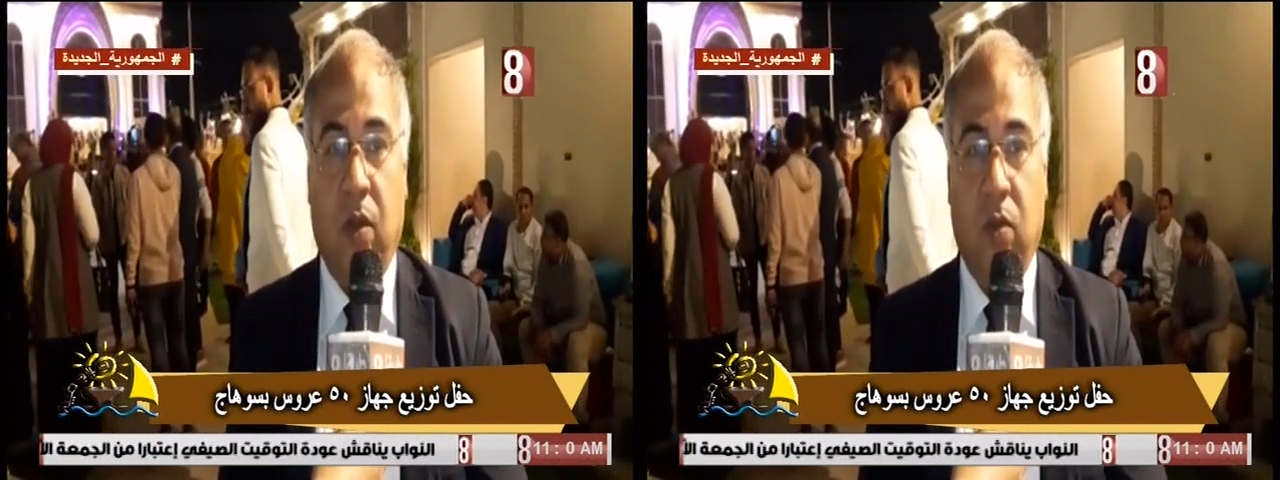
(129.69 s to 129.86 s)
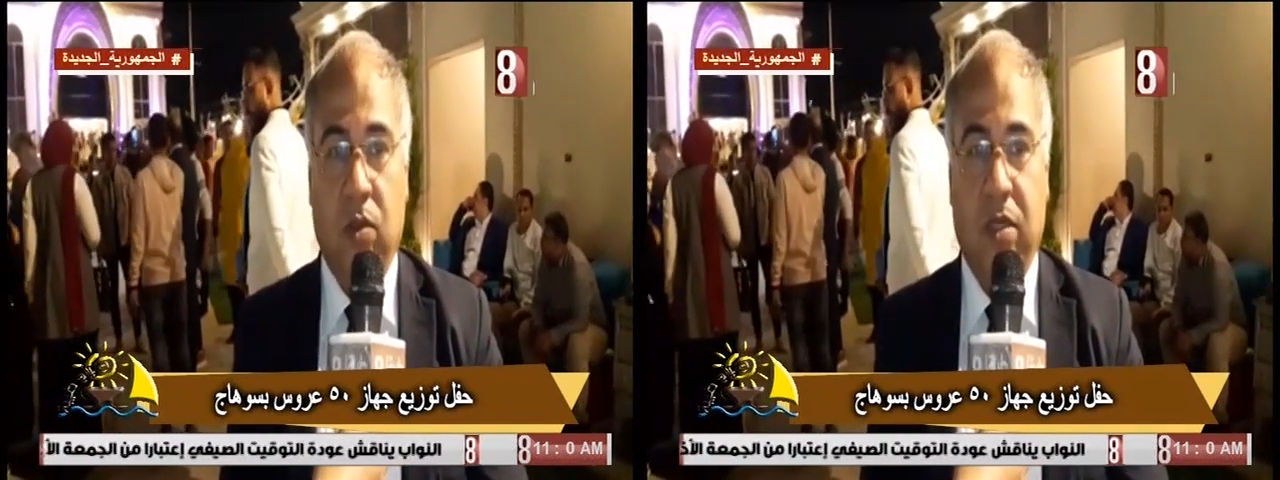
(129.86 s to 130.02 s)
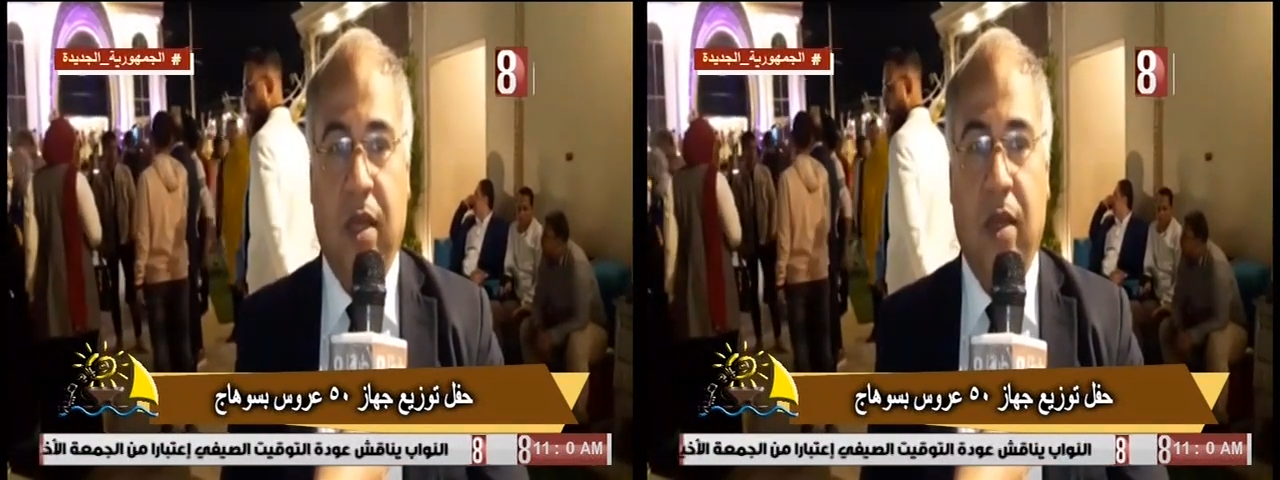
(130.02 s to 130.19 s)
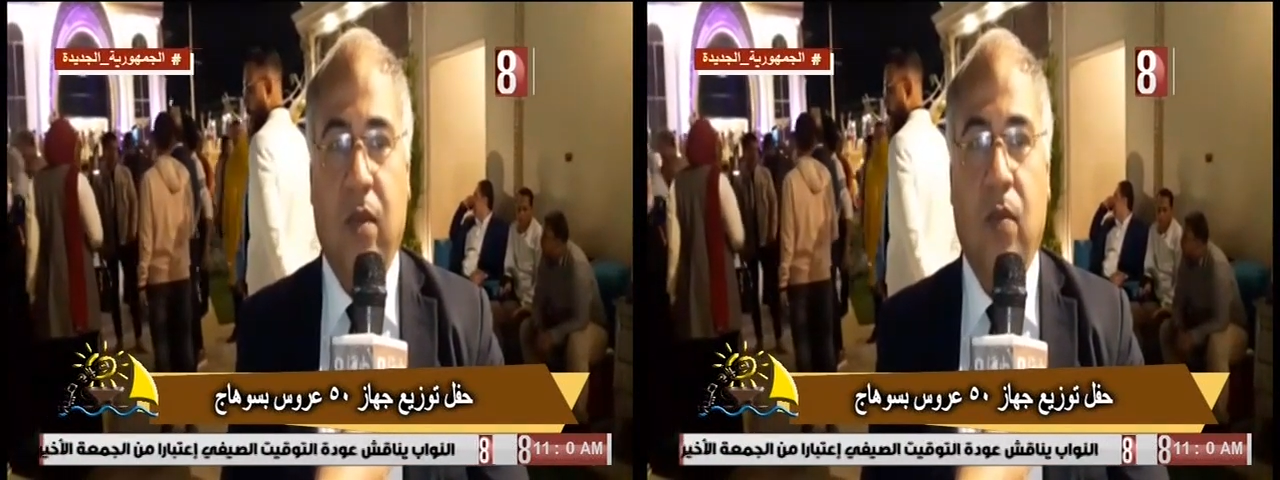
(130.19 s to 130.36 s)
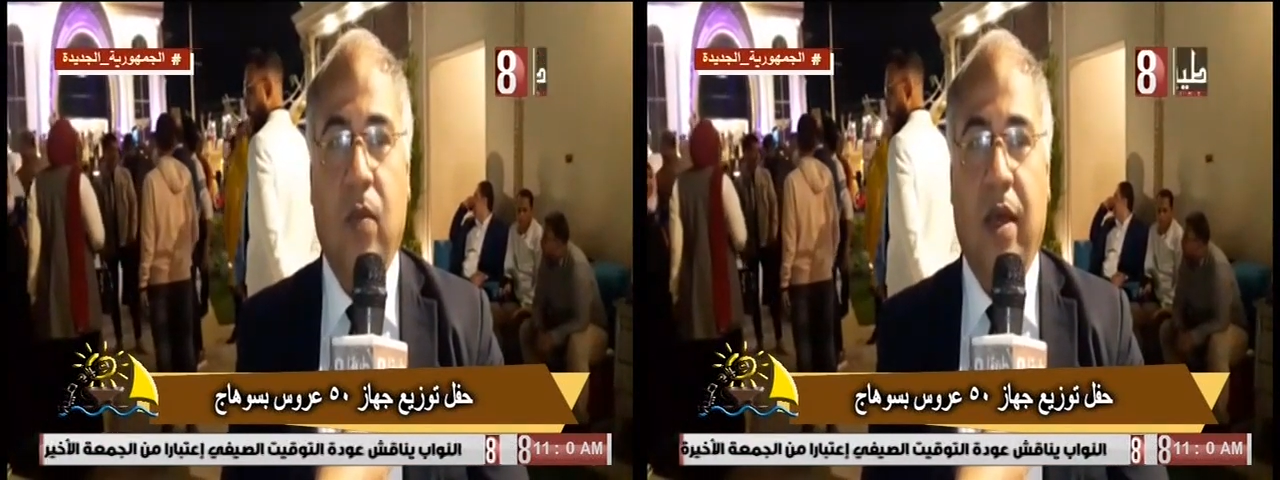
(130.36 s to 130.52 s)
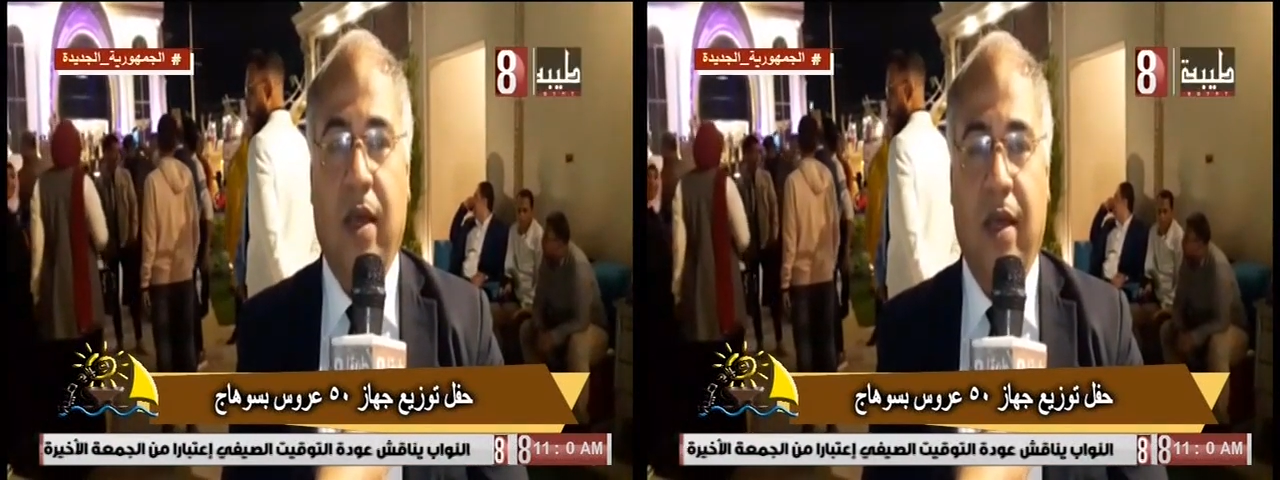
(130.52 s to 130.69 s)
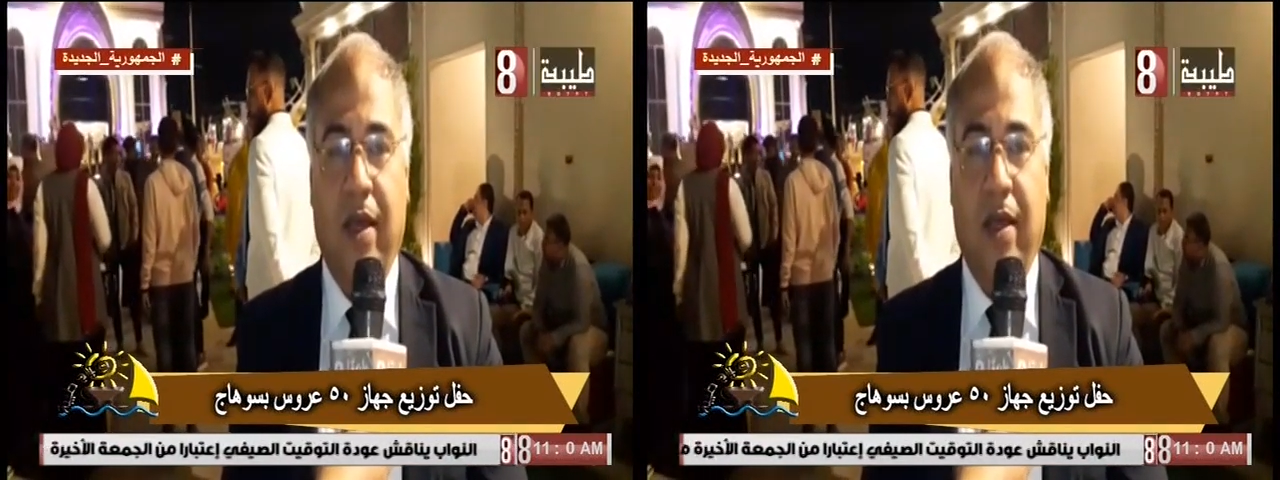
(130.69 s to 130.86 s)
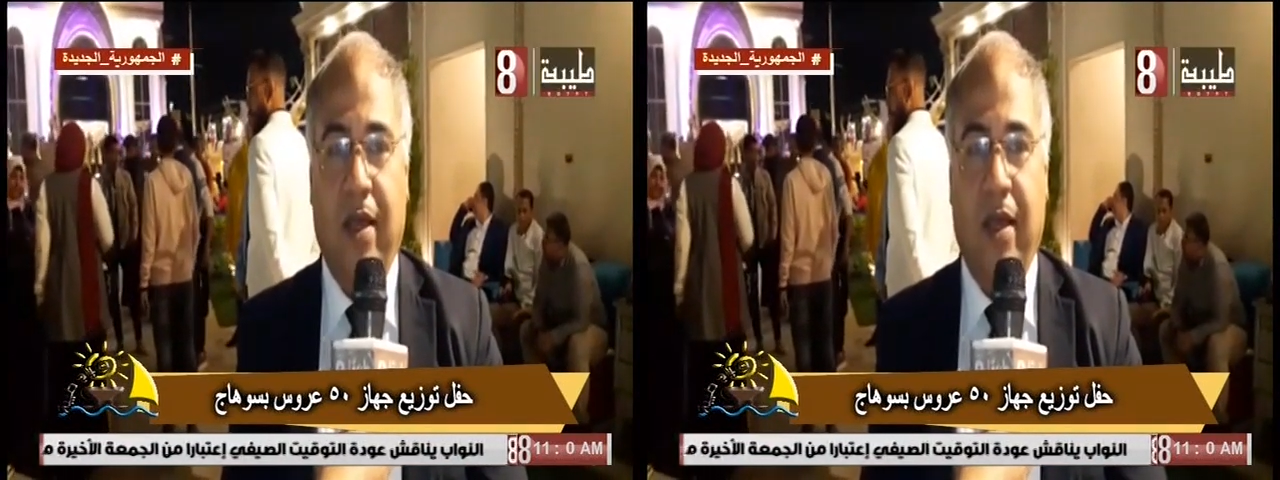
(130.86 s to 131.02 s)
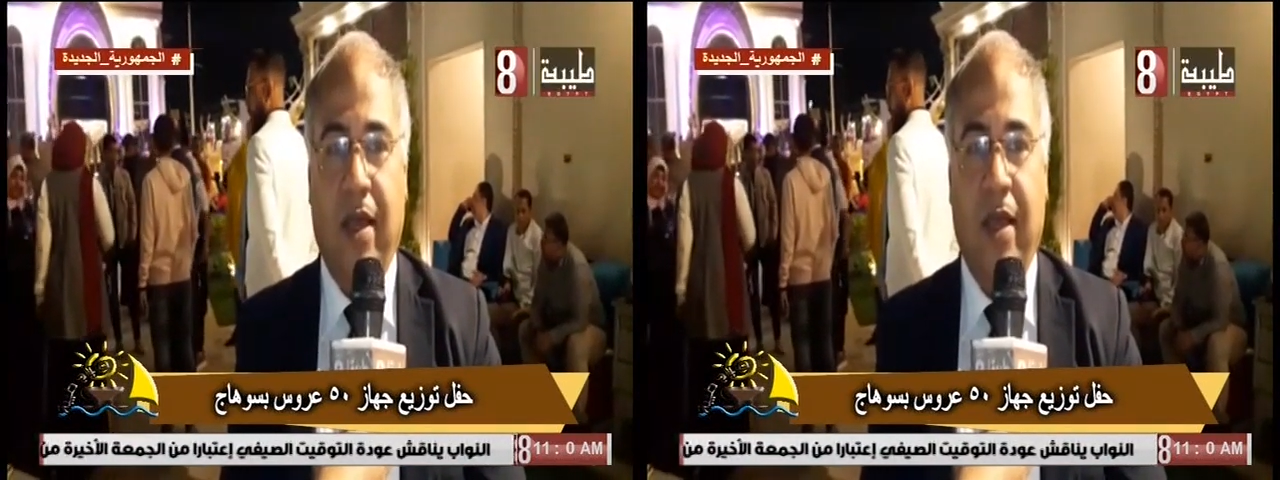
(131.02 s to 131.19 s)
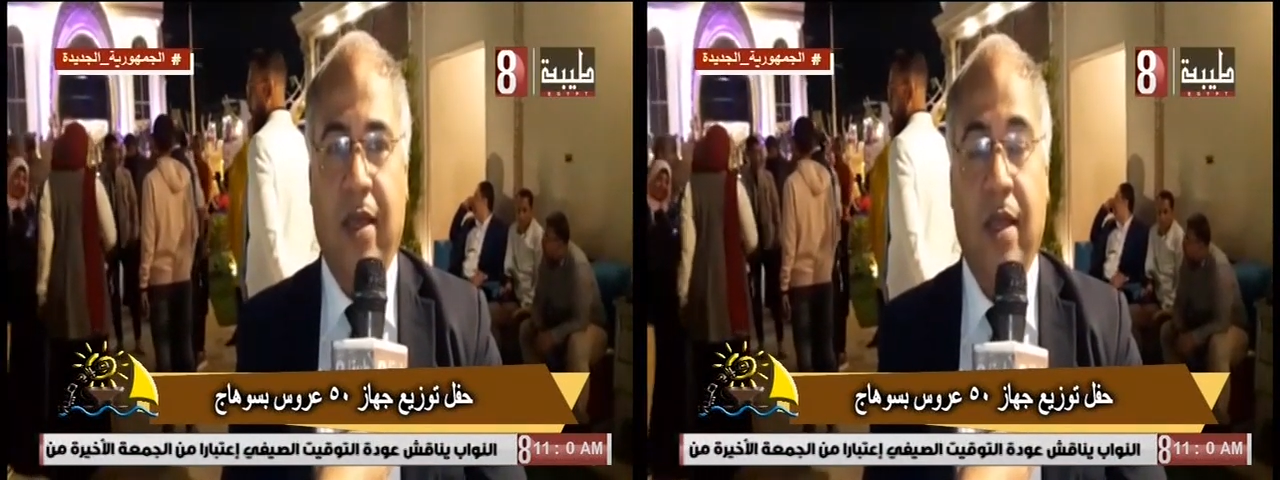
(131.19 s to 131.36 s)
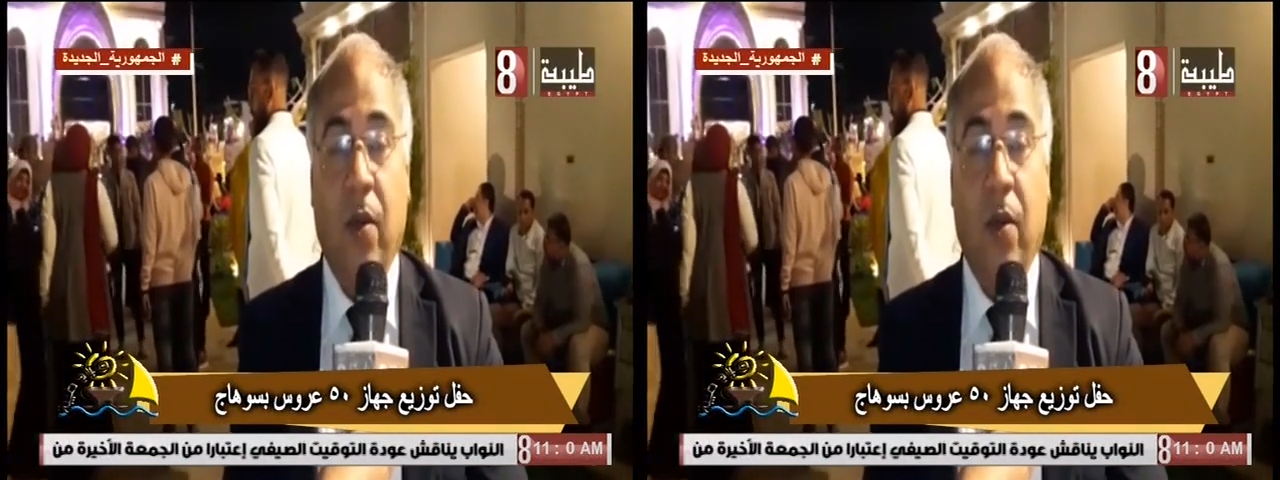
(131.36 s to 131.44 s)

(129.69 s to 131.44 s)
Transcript: وعروسه هم آه،